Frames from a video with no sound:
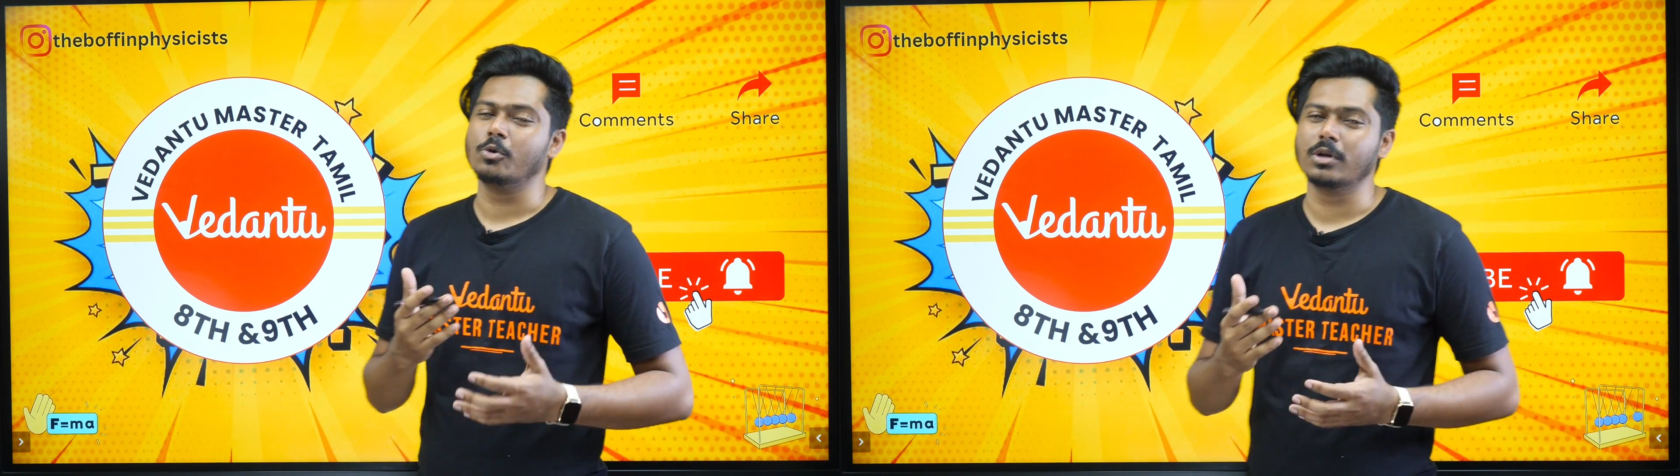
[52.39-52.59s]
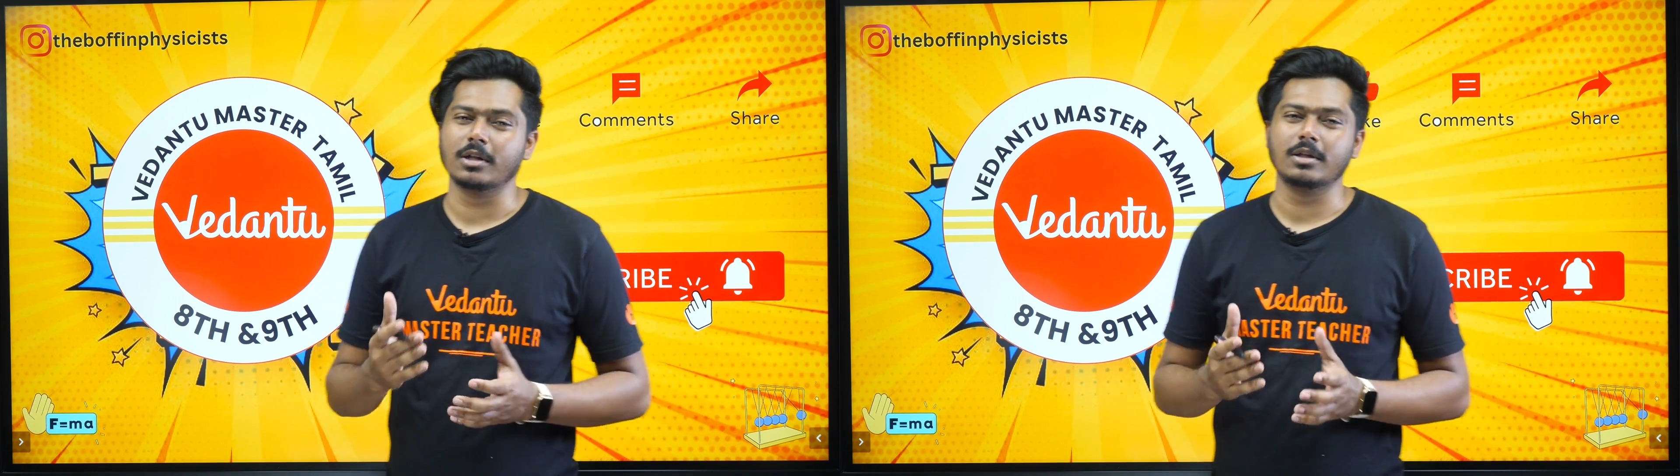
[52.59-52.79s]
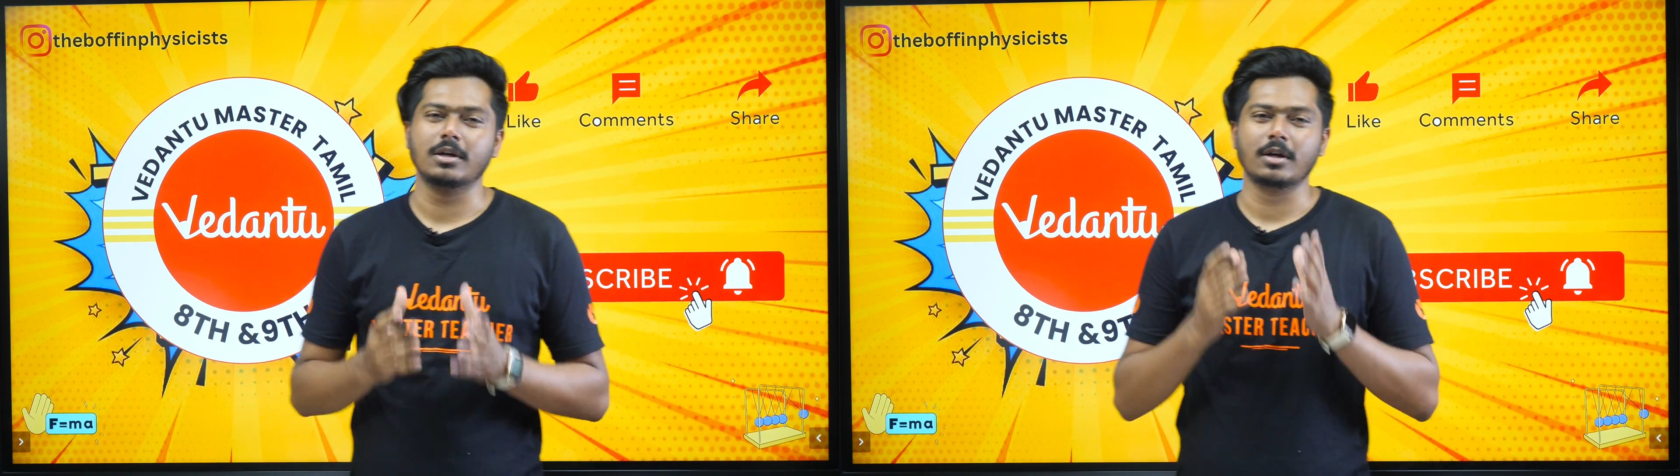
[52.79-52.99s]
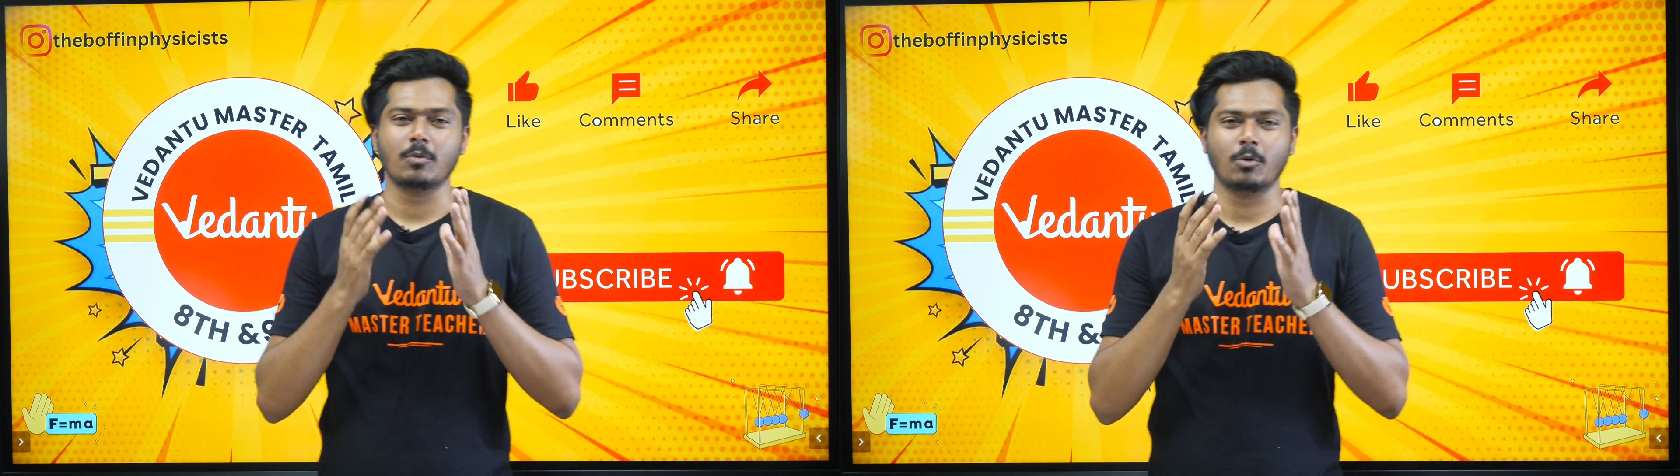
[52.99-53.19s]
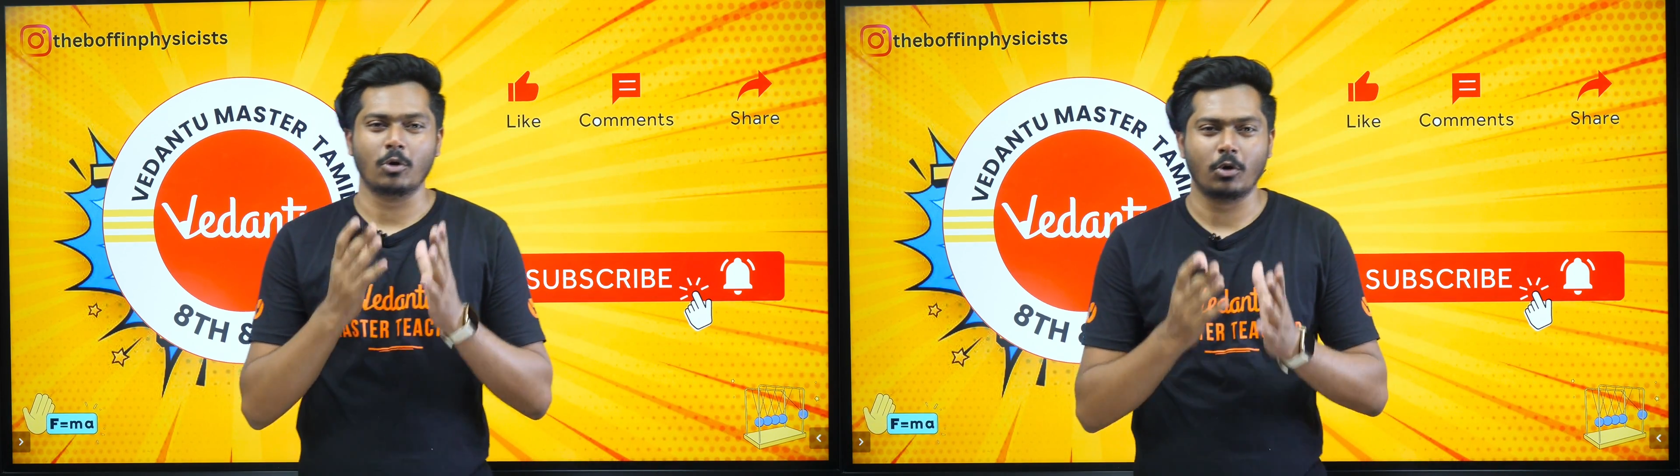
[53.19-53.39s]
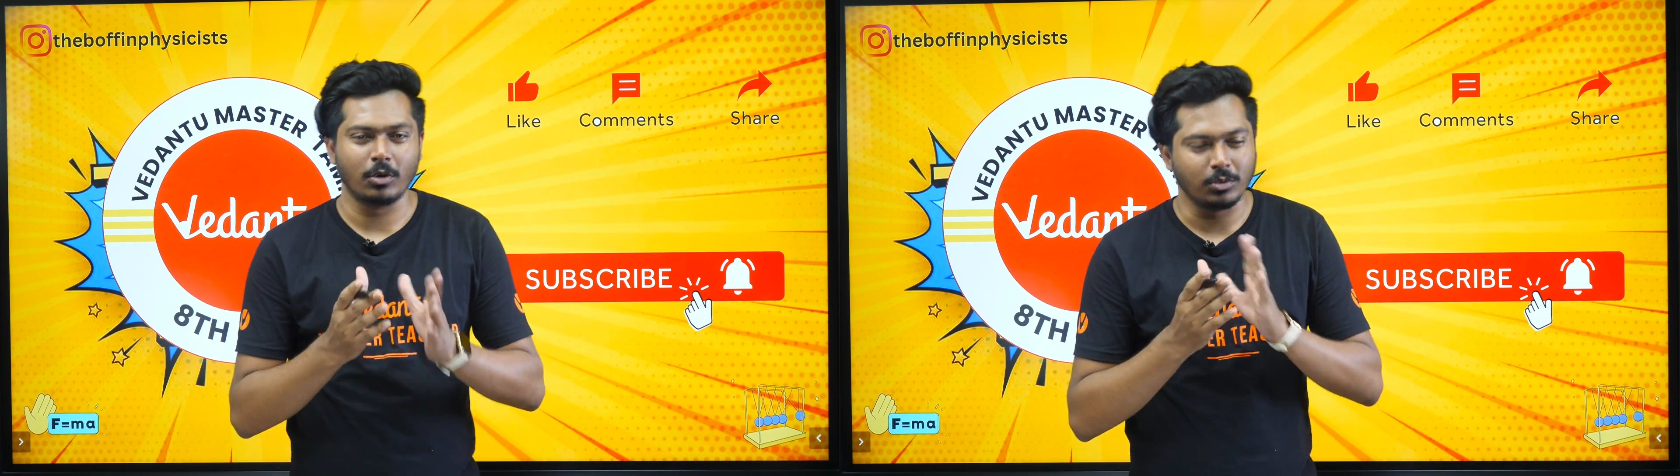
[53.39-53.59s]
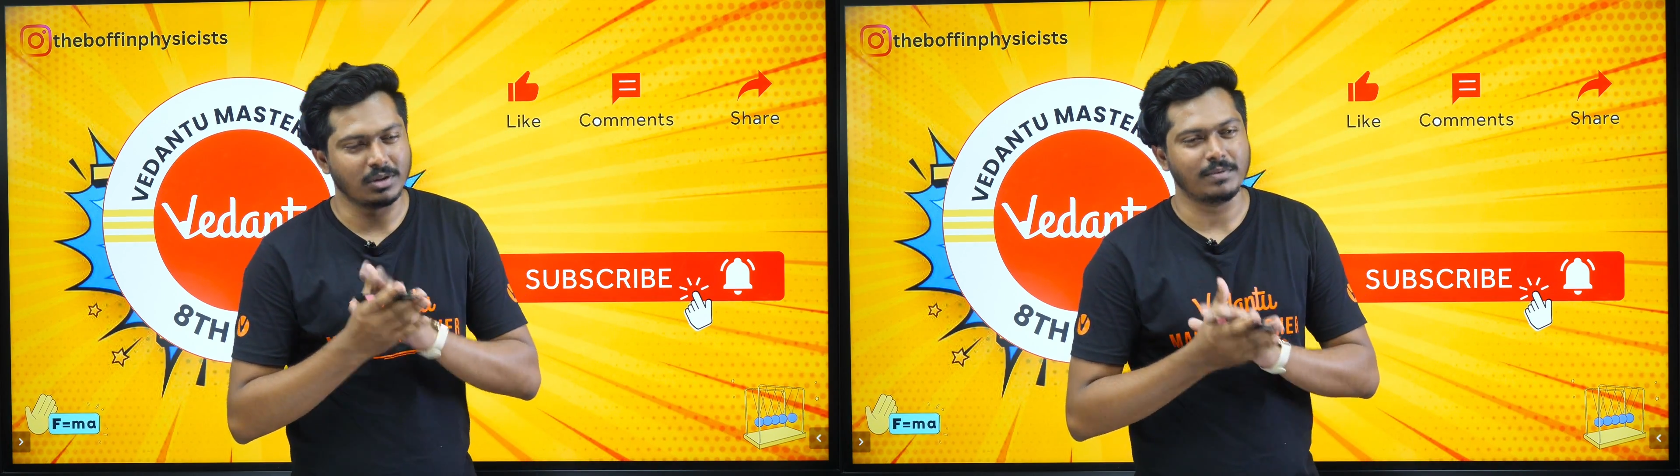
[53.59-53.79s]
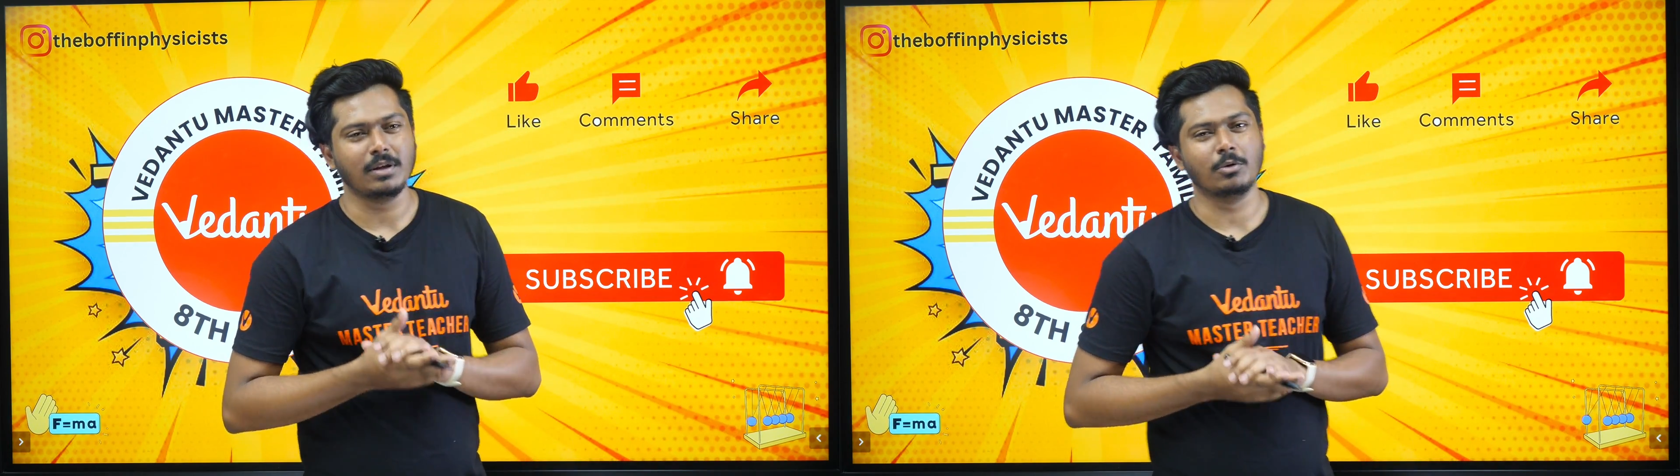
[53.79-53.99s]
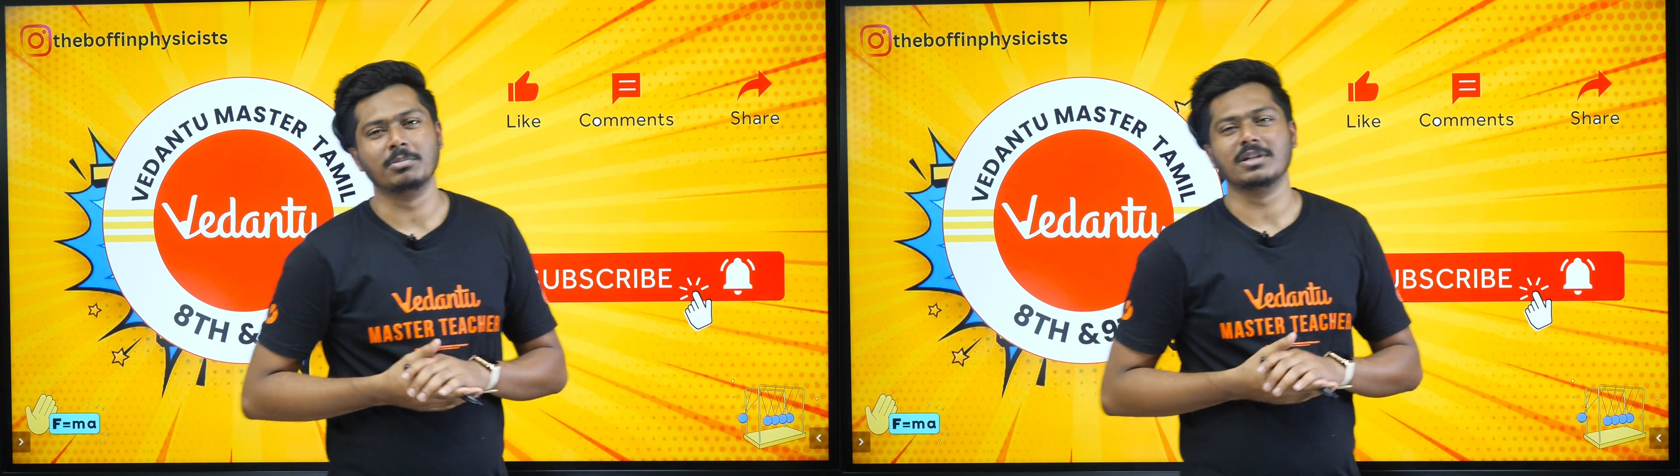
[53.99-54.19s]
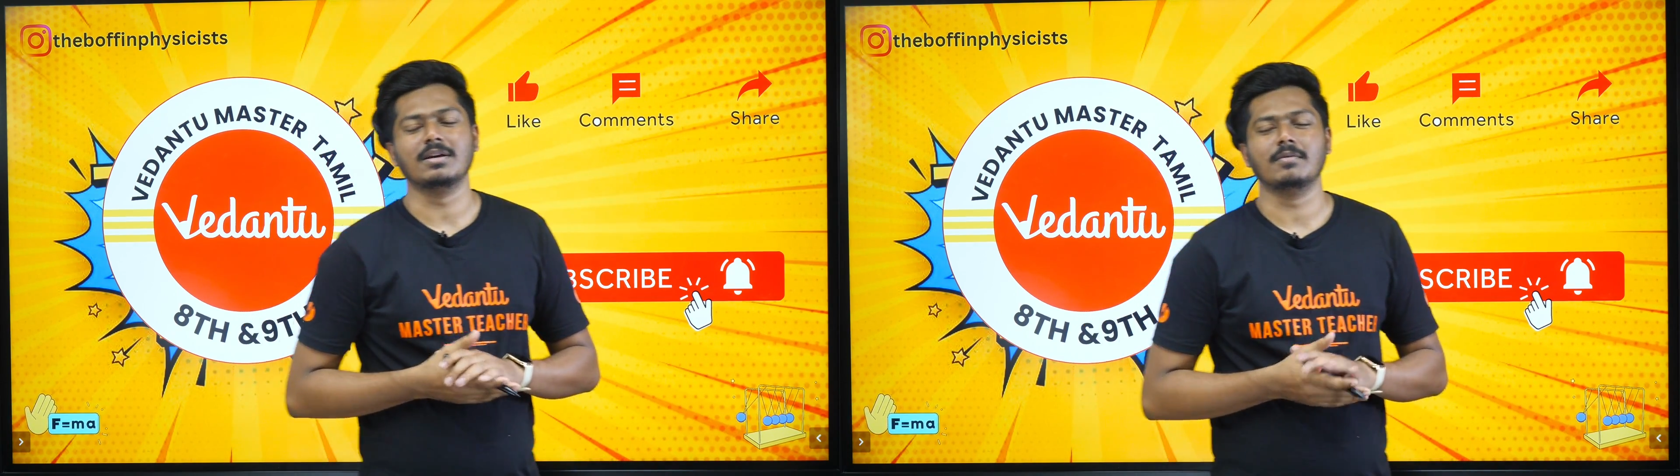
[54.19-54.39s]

கொடுக்குறது உங்களோட உதவி ரொம்ப